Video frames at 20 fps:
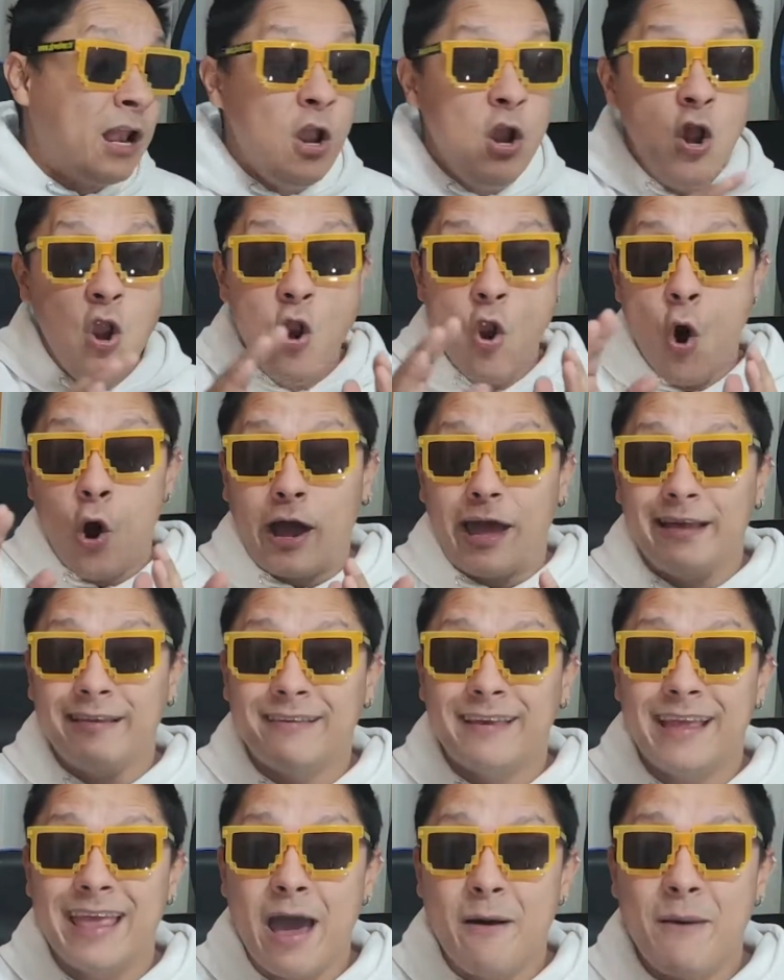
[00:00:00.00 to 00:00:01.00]
lo que
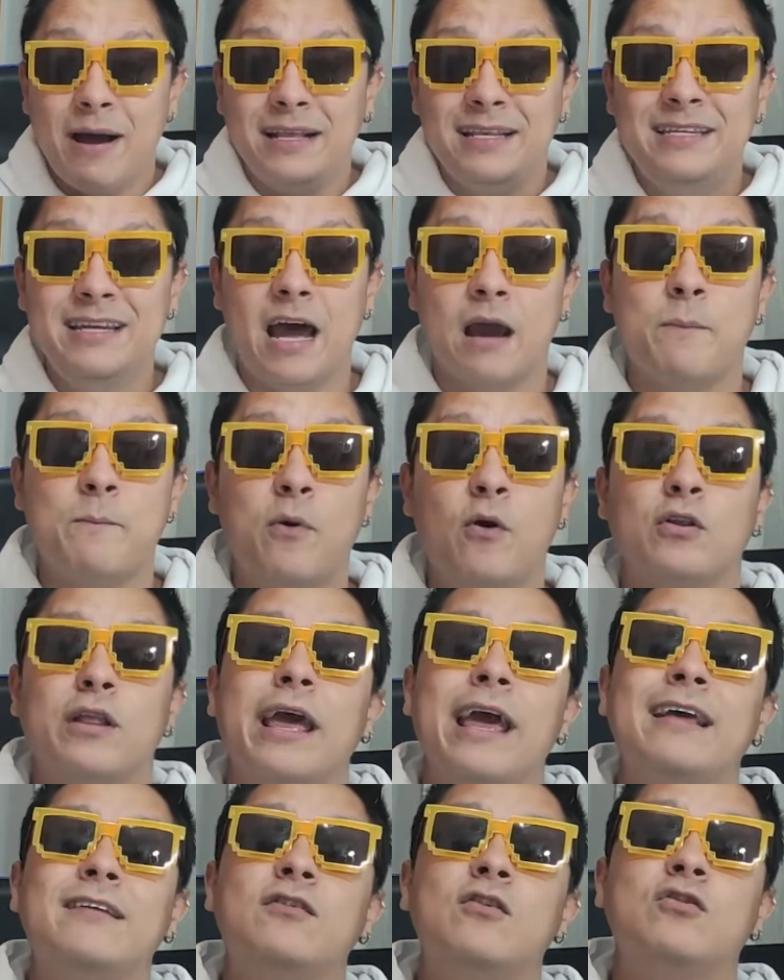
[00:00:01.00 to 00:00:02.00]
se llama jackpot
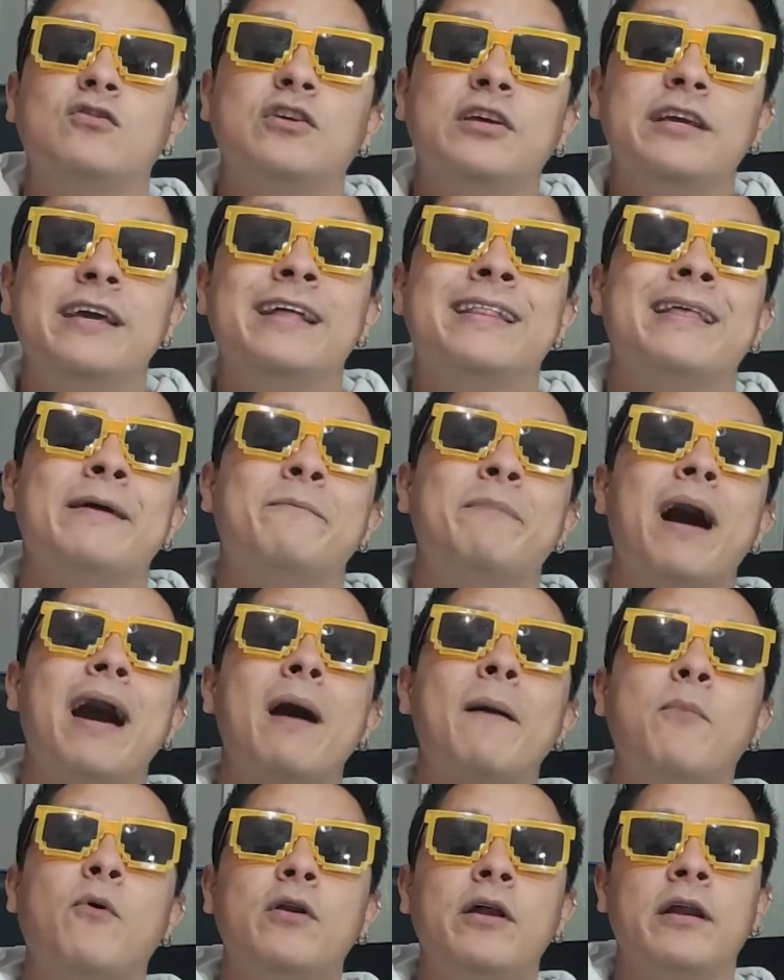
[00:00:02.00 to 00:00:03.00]
es lo siguiente,
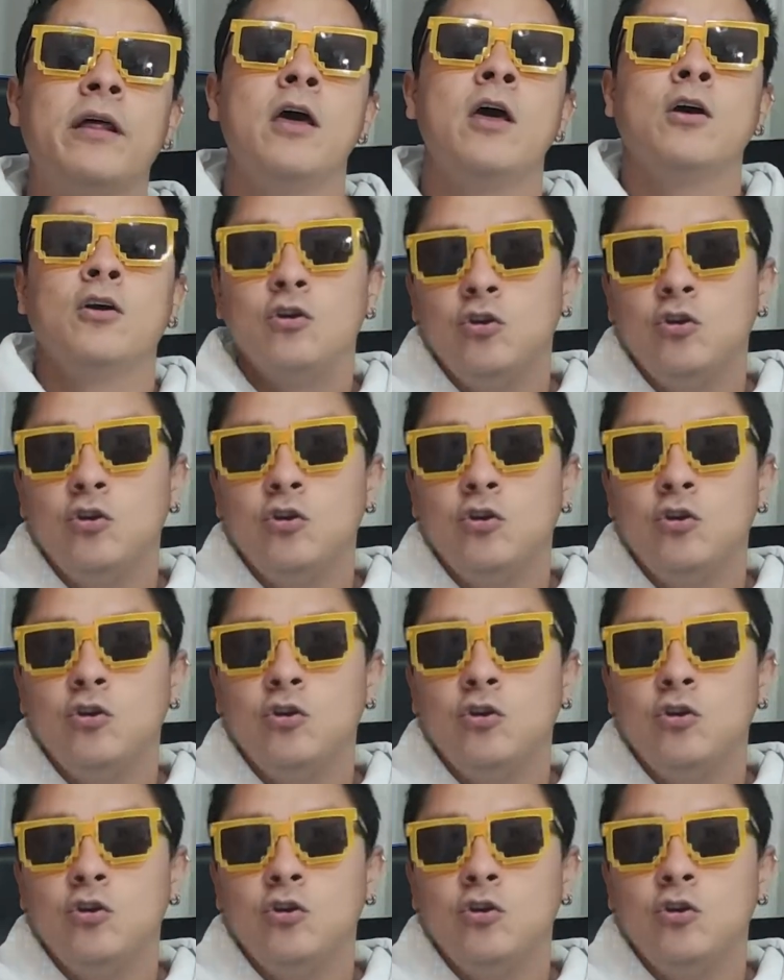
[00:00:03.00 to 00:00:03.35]
Van a poner,